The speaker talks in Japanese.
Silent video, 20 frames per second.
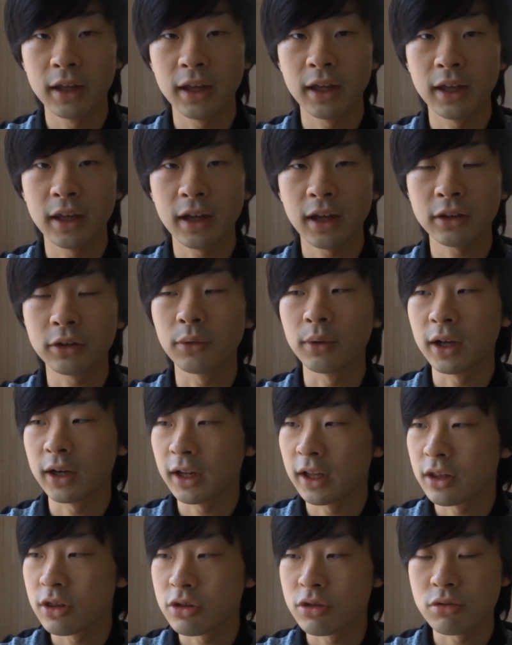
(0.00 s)
えー、あとは
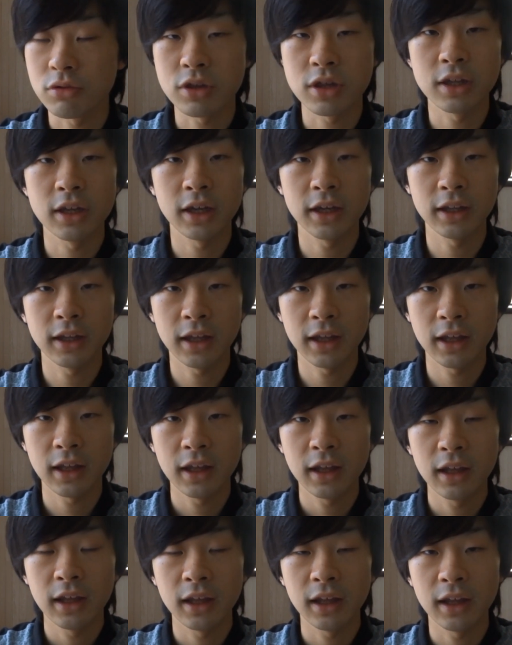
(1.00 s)
練習次第で、
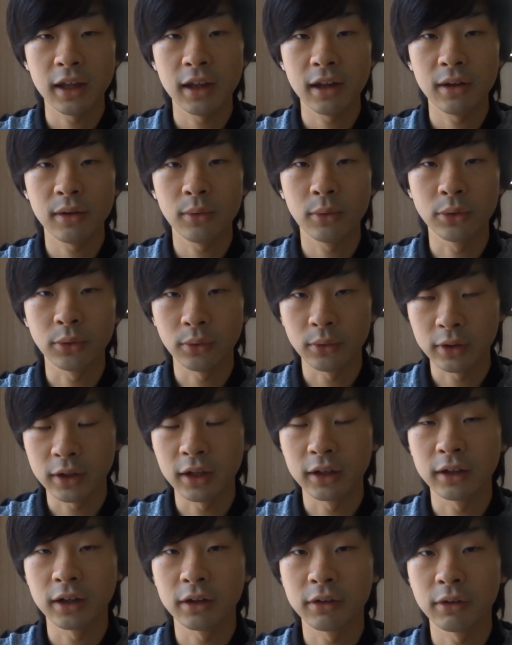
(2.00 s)
えー、音の
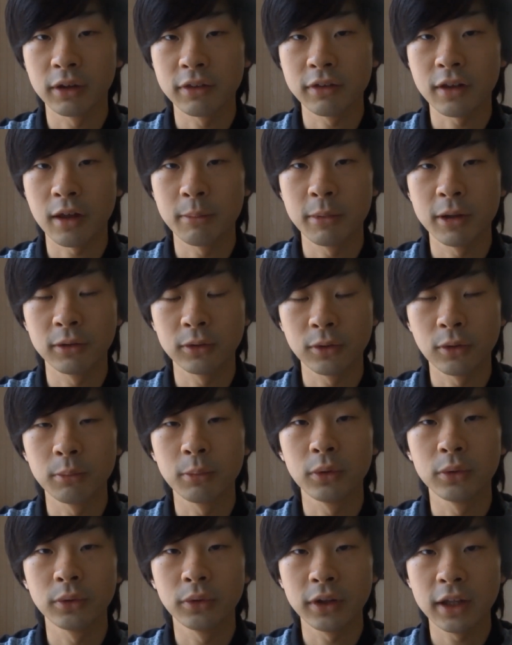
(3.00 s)
感覚はつかめると
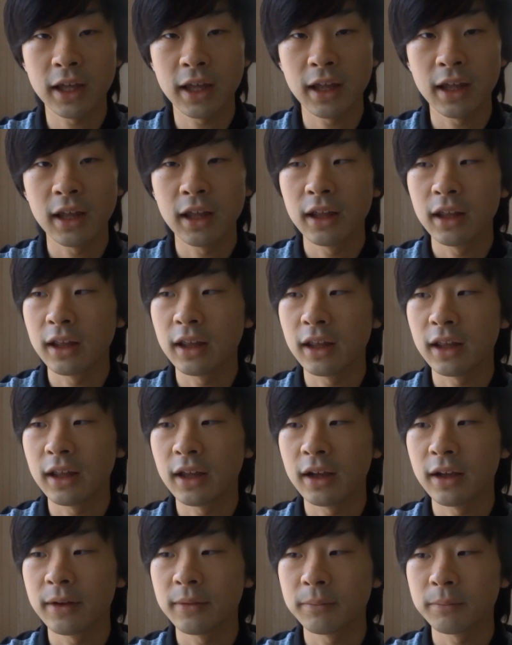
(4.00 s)
思うので、
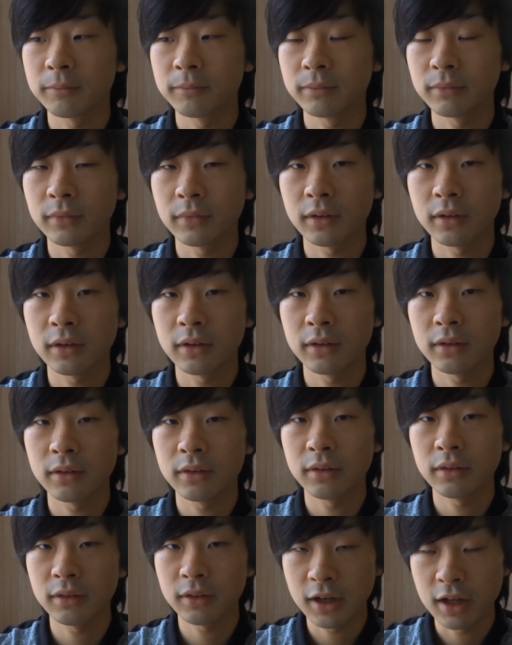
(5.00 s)

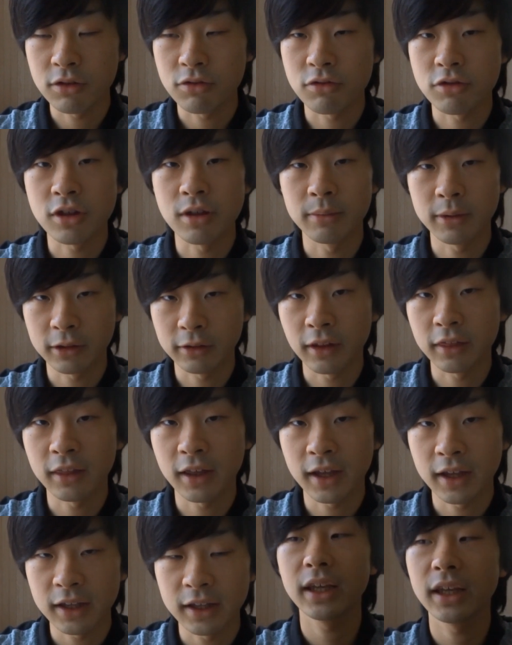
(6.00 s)
えー、練習してみてください。